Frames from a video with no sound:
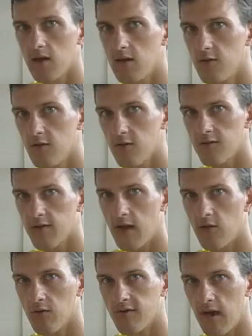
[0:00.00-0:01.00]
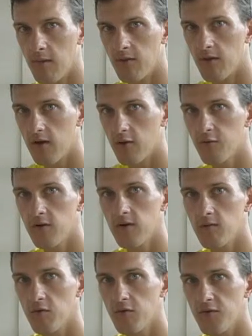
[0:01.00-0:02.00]
E no, no sábado aí eu
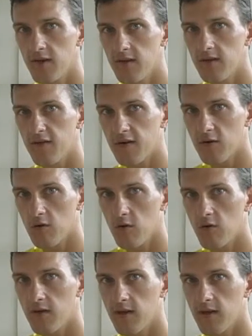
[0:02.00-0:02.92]
fui muito feliz em fazer o gol,